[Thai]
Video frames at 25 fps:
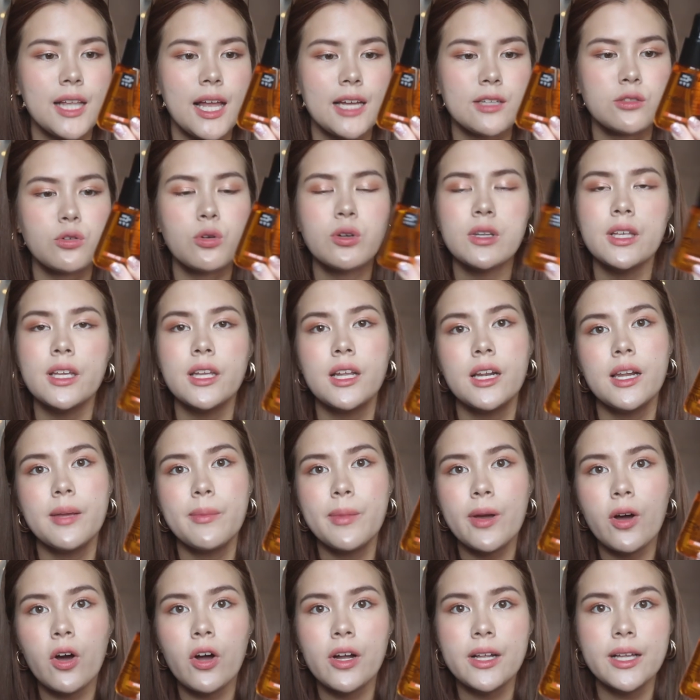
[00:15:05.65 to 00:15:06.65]
นะช่วงนี้ลิลลี่
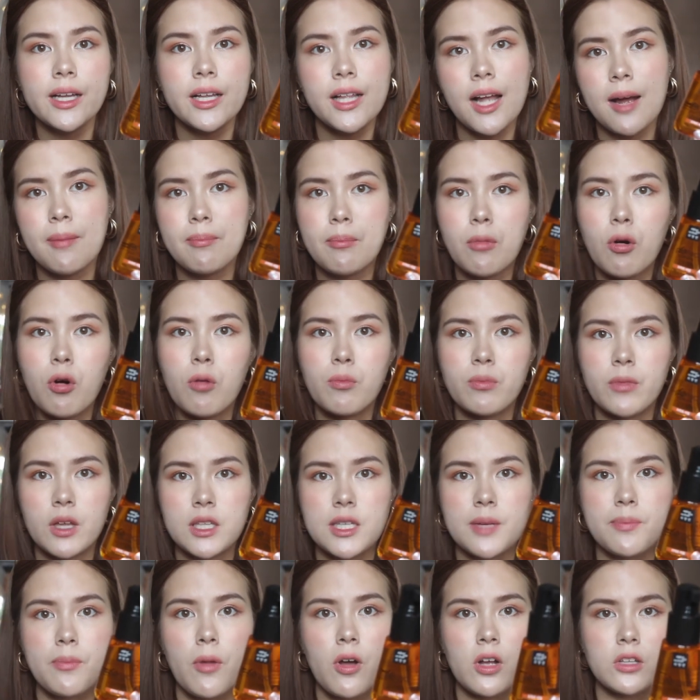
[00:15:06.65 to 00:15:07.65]
ไม่ค่อยได้ทำผมนะ
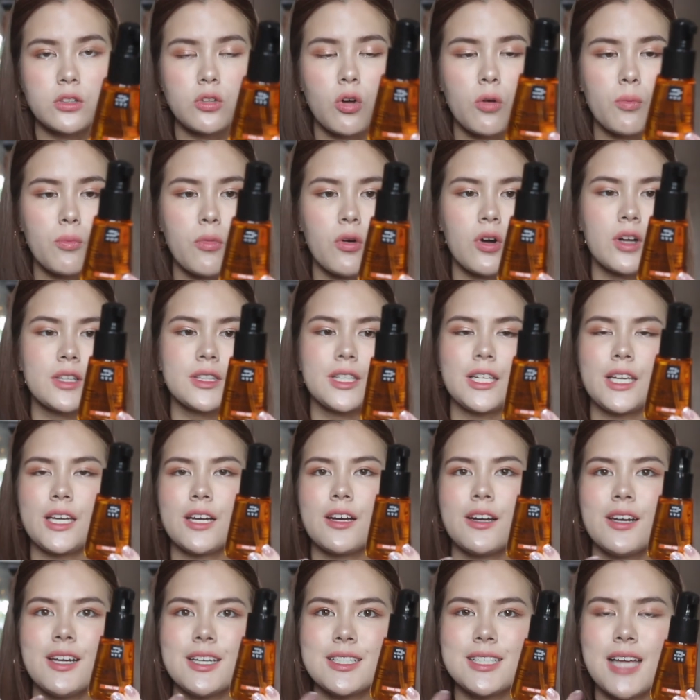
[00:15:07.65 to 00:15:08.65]
จะปล่อยตรงปกติ
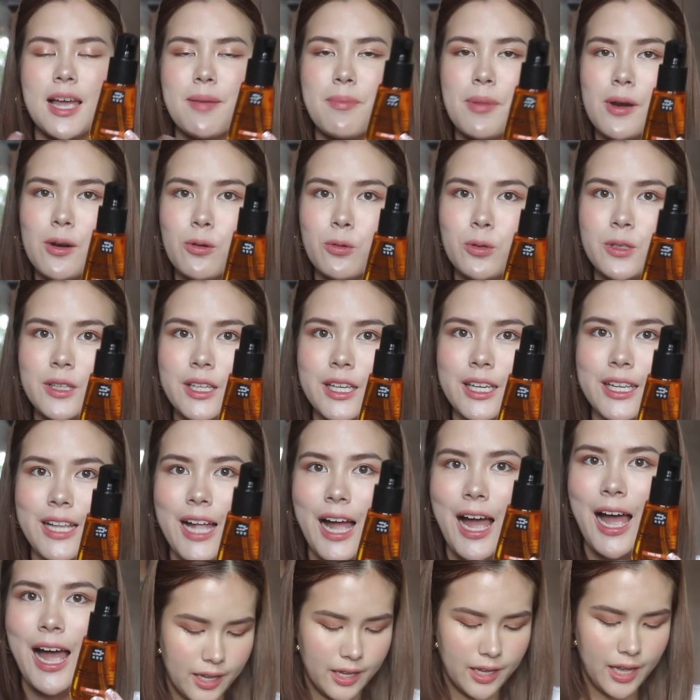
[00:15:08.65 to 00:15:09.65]
ก็เลยใช้เป็นรุ่นนี้
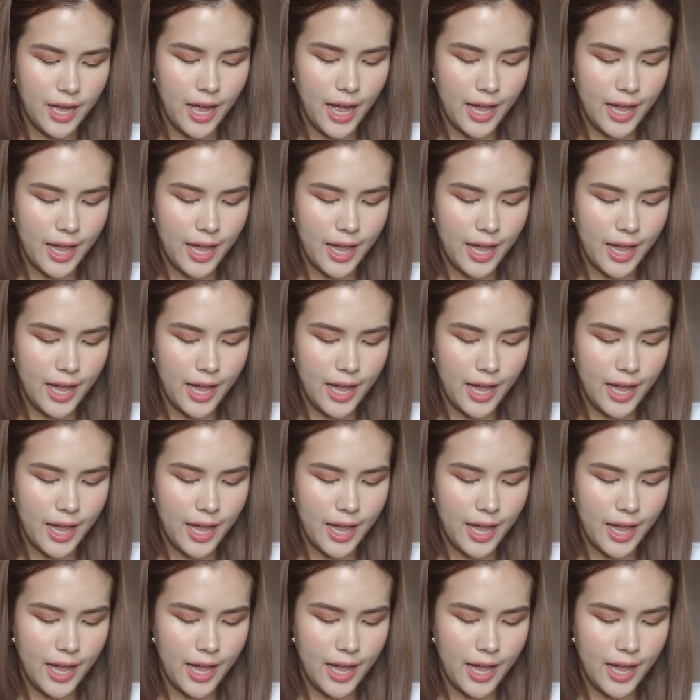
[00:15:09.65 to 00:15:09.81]
นะคะ